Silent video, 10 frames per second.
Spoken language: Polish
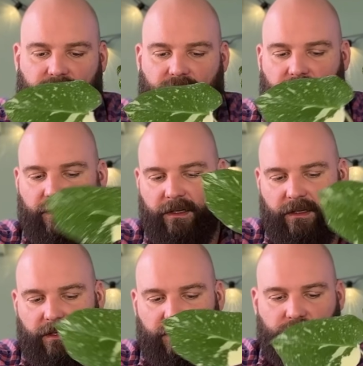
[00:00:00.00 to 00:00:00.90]
to
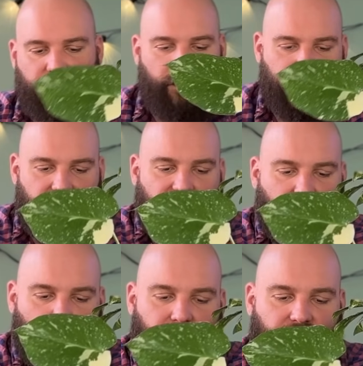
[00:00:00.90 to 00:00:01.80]
już wiecie co
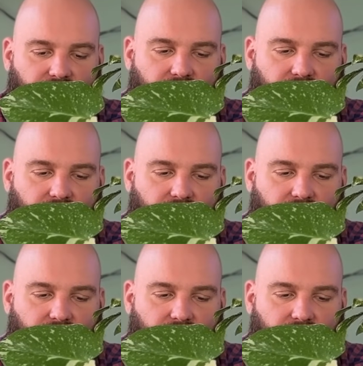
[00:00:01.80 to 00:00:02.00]
robić.